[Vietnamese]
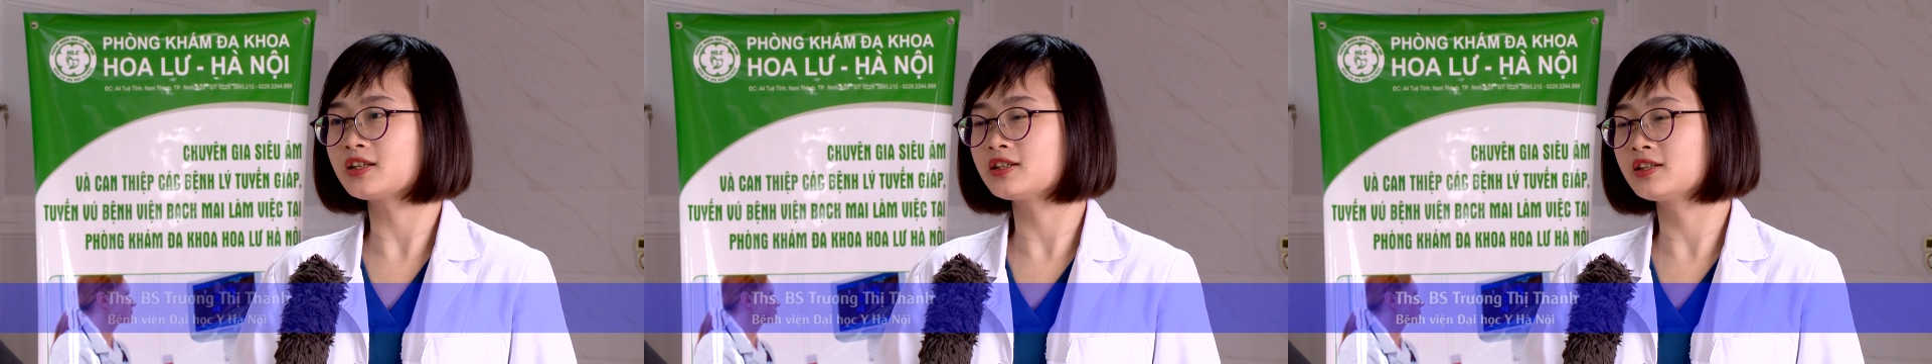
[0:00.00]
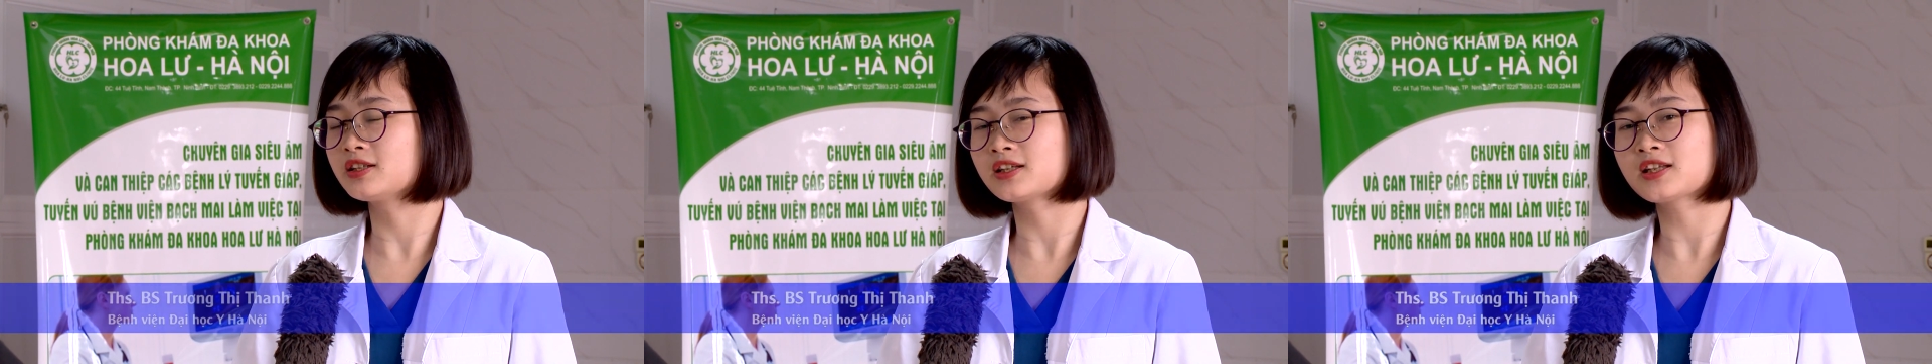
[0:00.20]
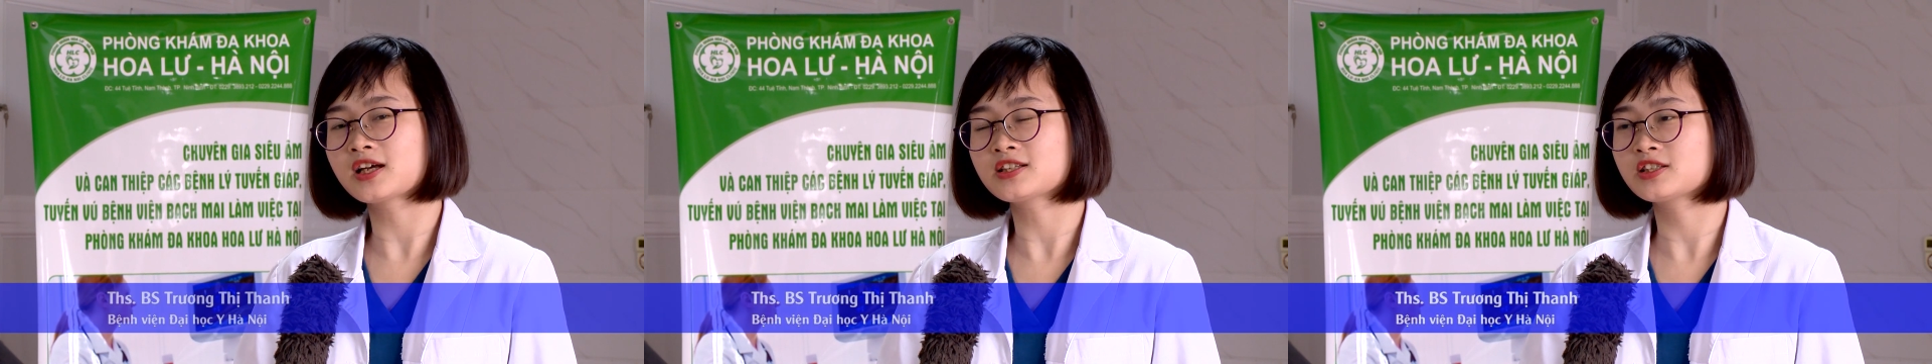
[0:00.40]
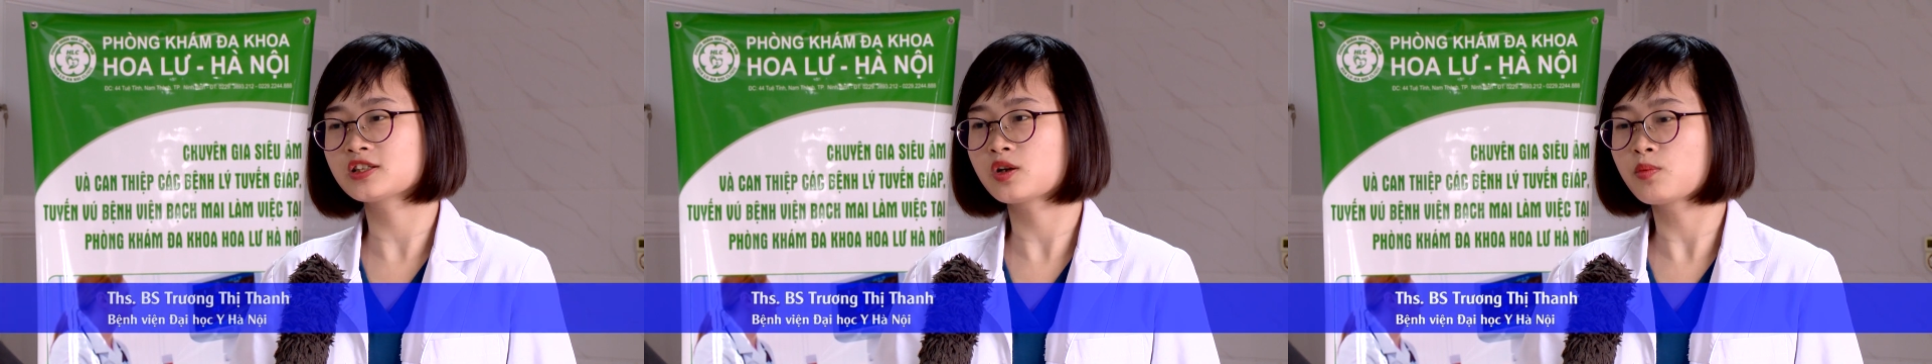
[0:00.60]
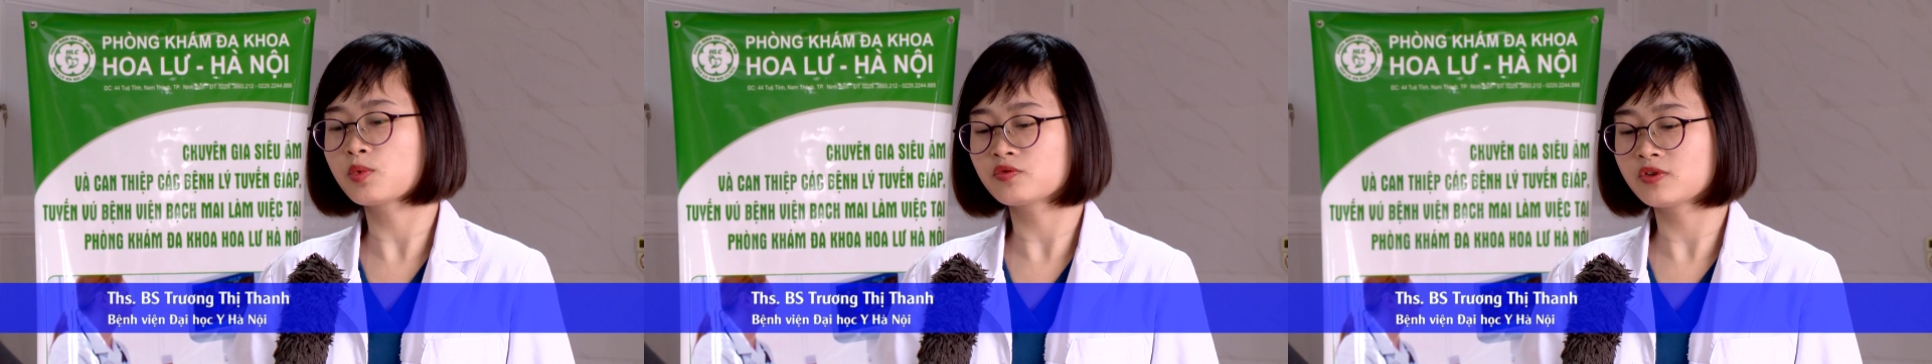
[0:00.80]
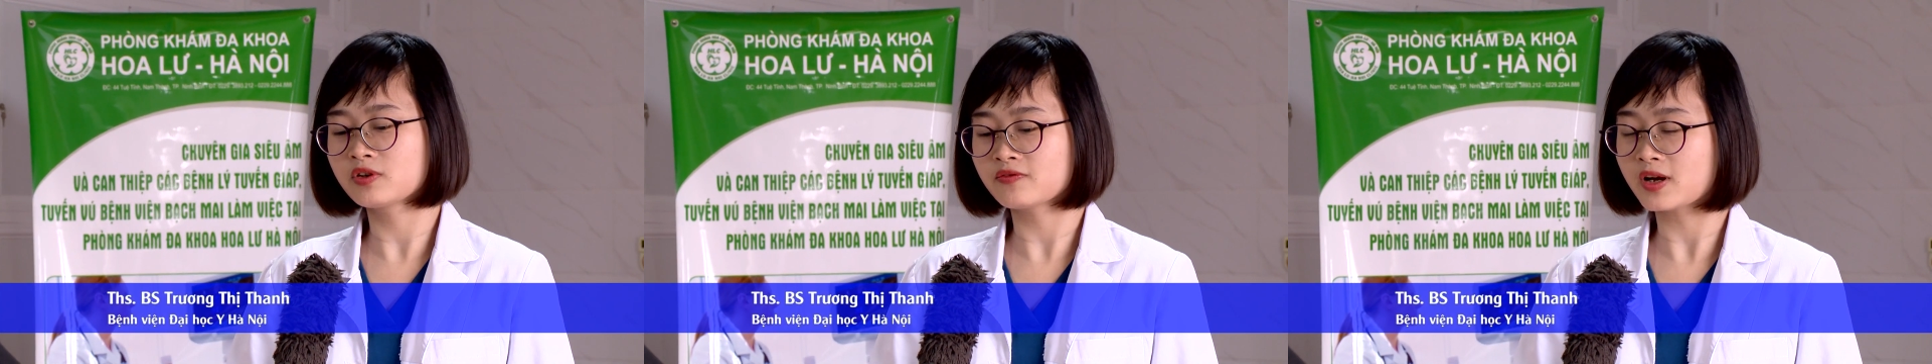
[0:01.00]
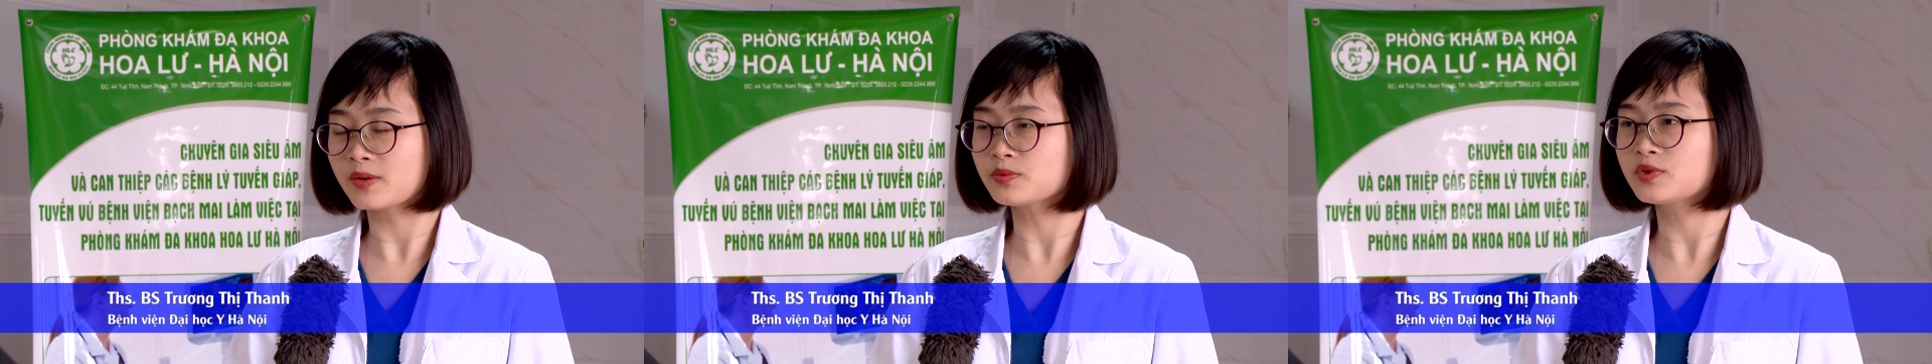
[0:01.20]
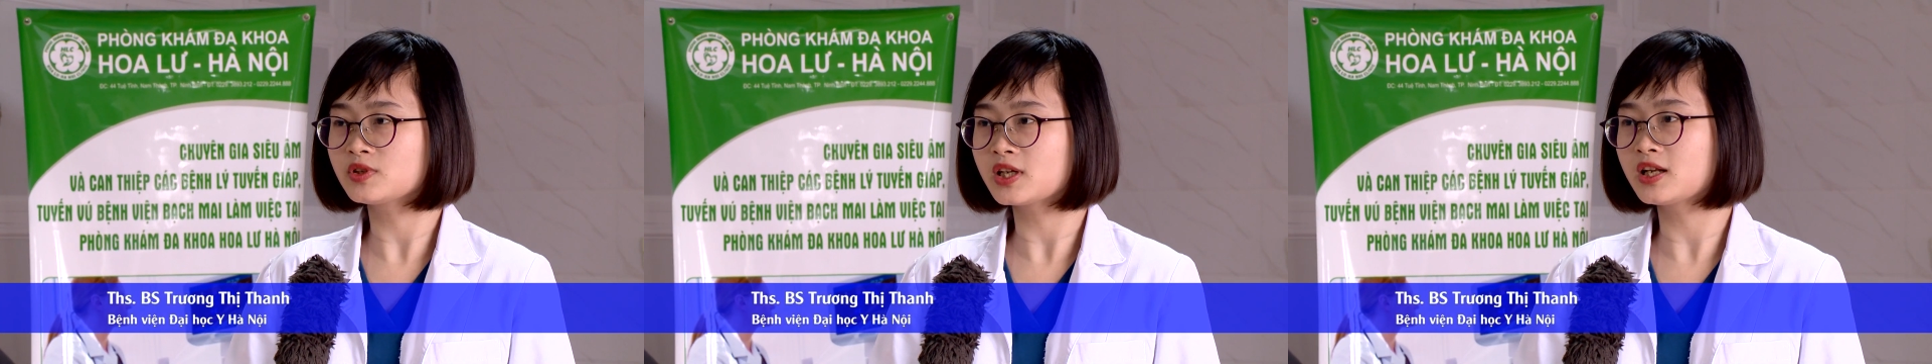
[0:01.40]
thì người ta chỉ có một phương pháp
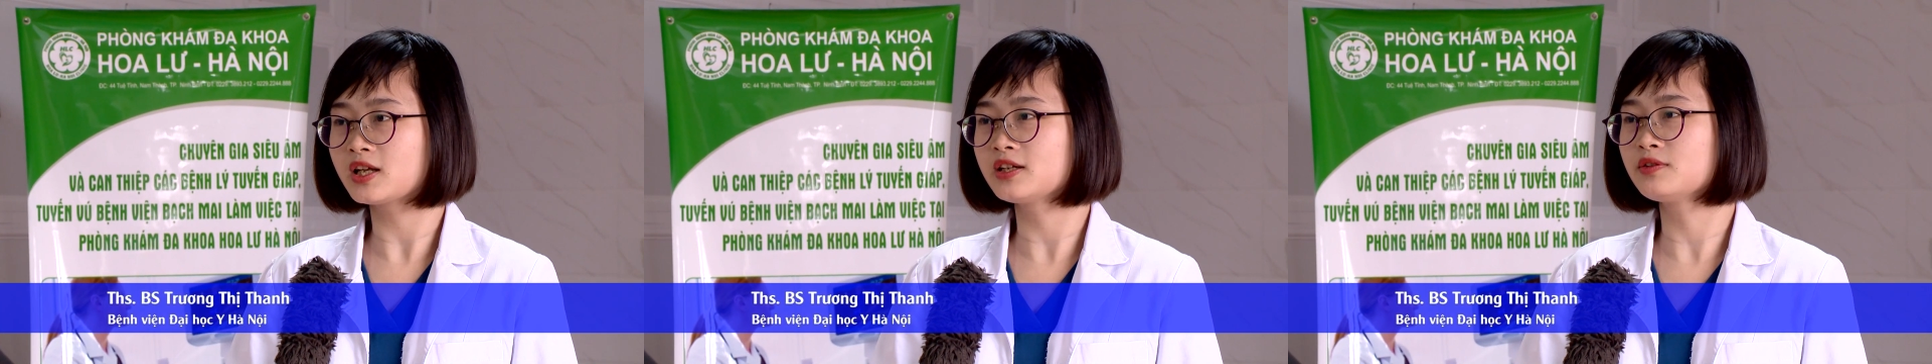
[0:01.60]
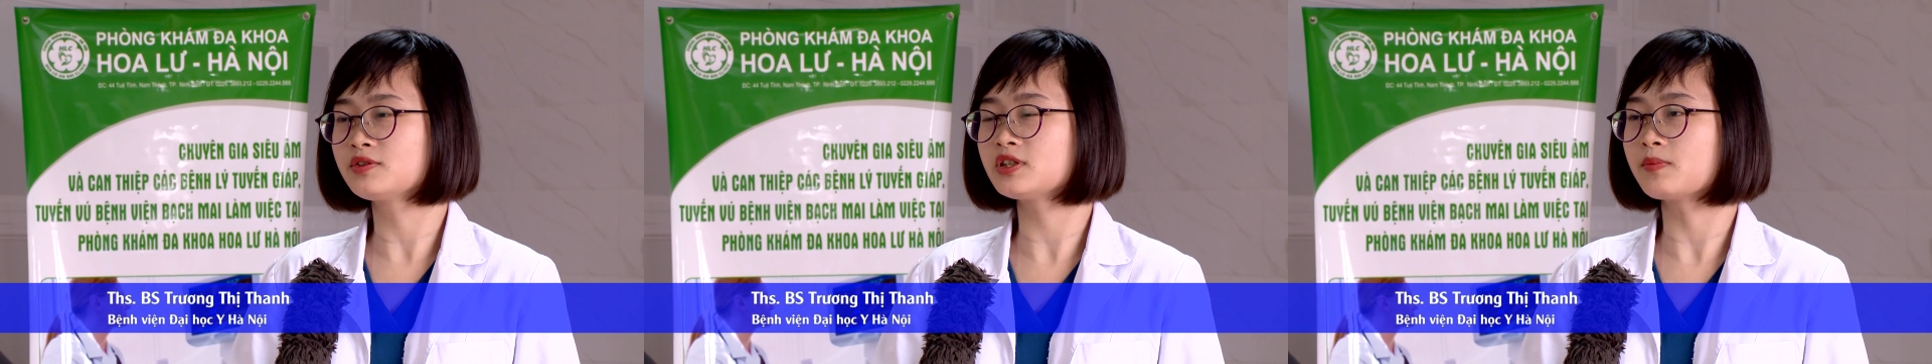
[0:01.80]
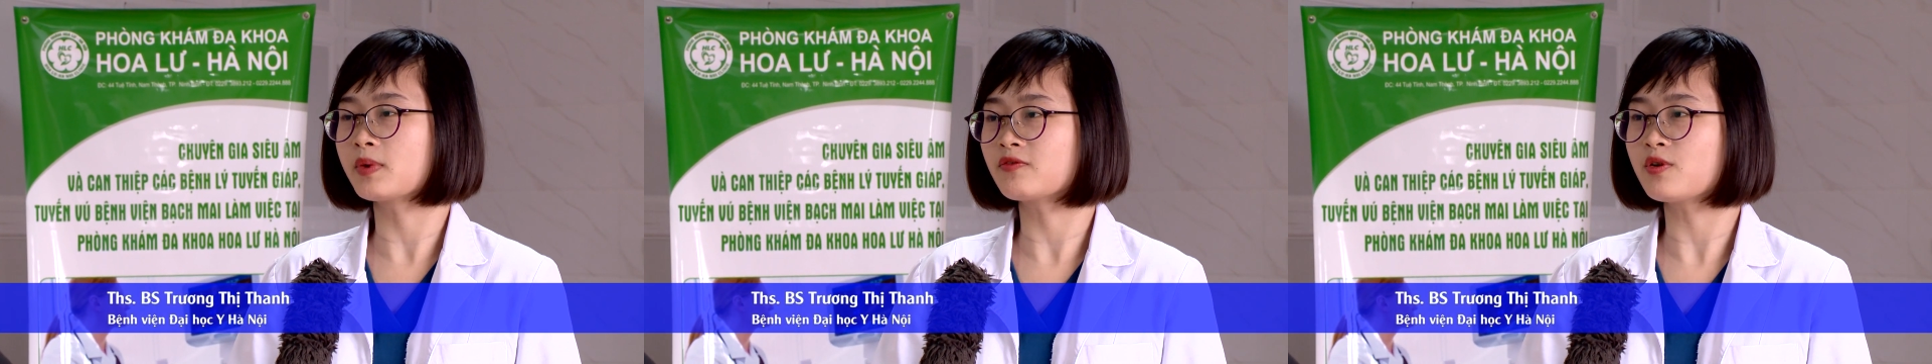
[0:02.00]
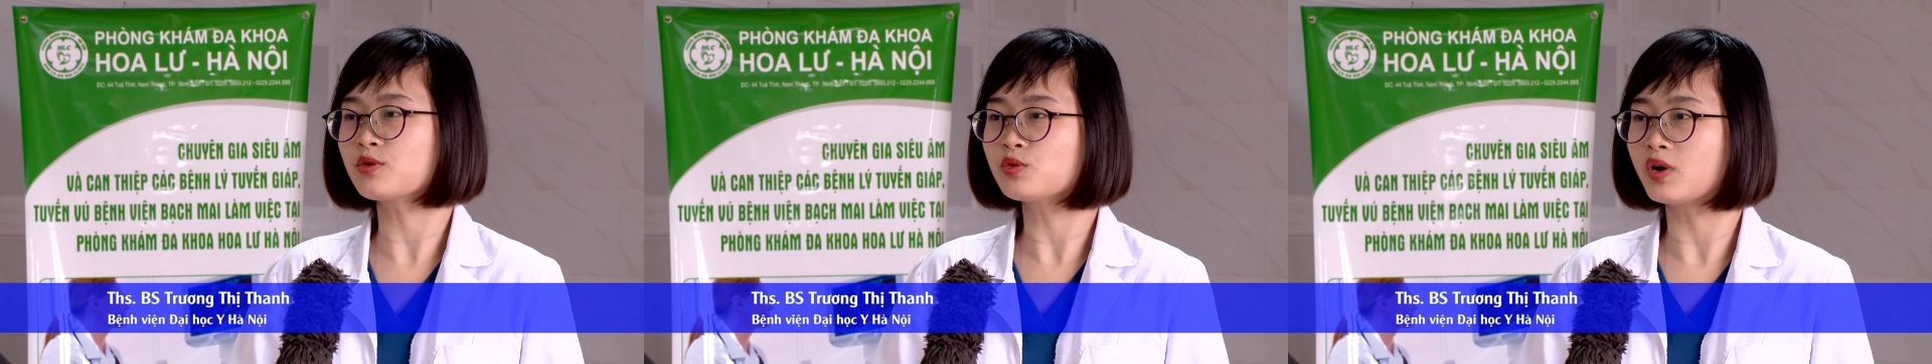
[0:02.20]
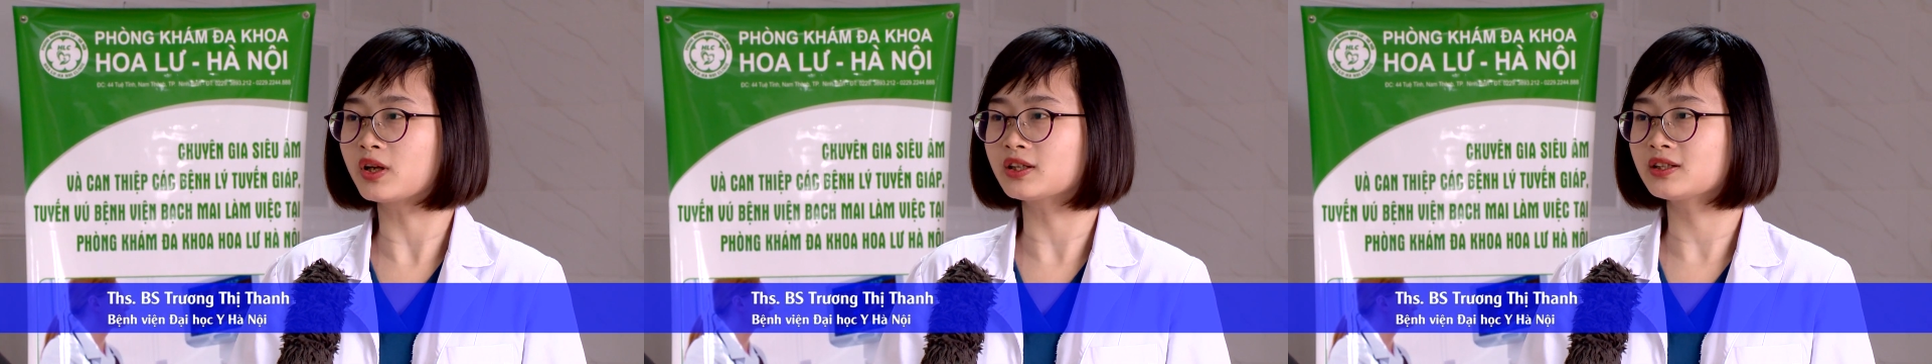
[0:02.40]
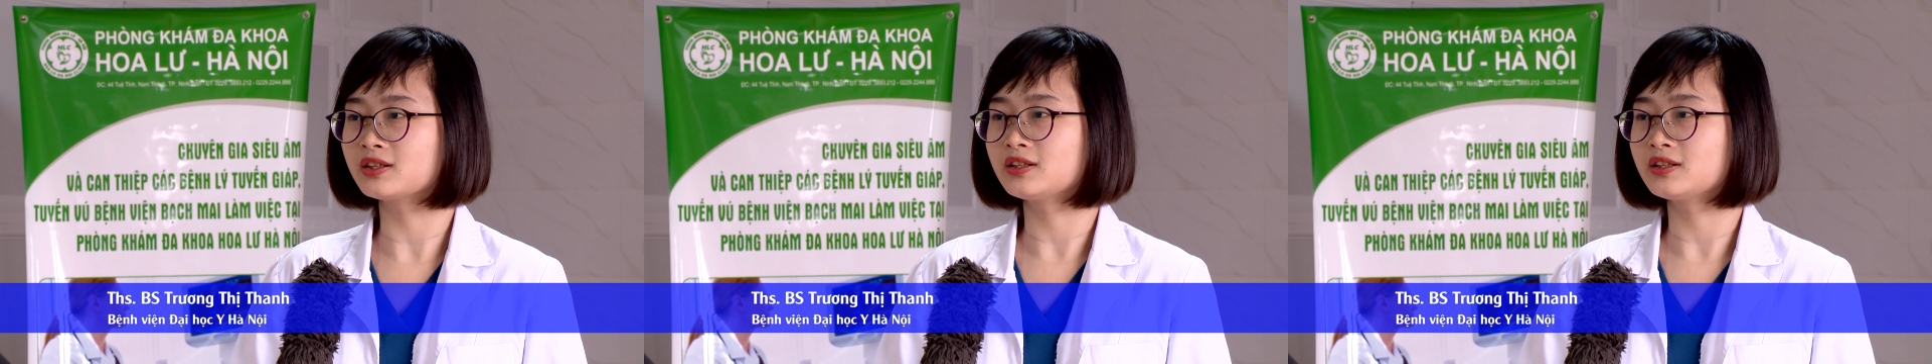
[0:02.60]
duy nhất là điều trị bằng phẫu thuật.